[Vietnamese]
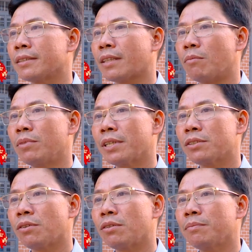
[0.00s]
tổng cái
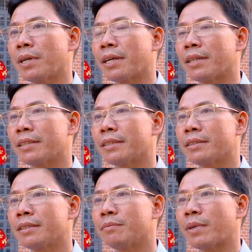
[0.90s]
số mà
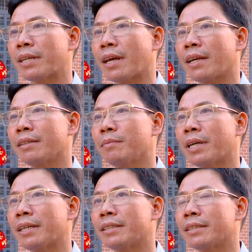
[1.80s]
mà đã
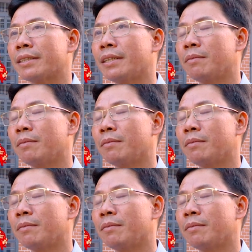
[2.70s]
mà